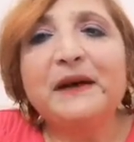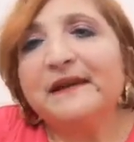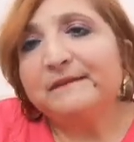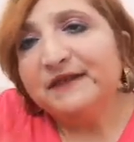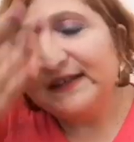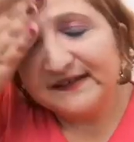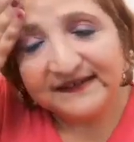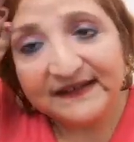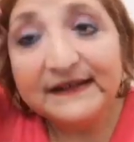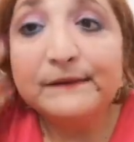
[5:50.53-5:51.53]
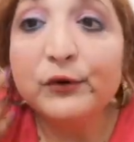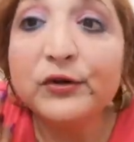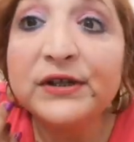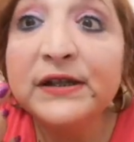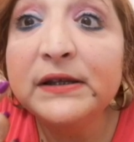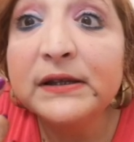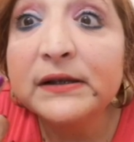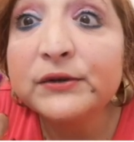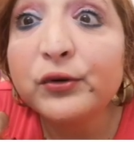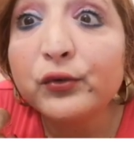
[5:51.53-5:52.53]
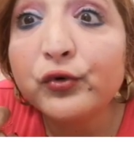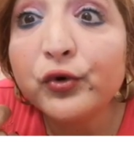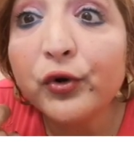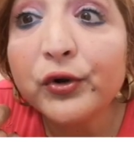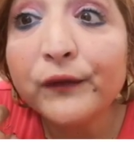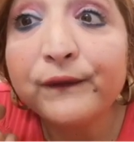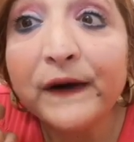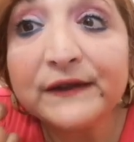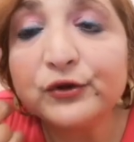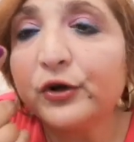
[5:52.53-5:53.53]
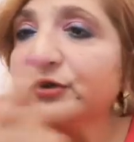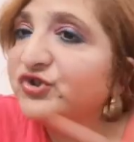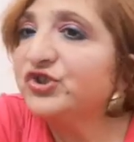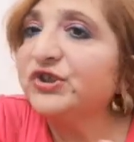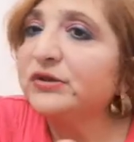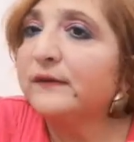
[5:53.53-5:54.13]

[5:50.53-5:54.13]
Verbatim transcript: ma vi descrivo il trucco che ho fatto oggi.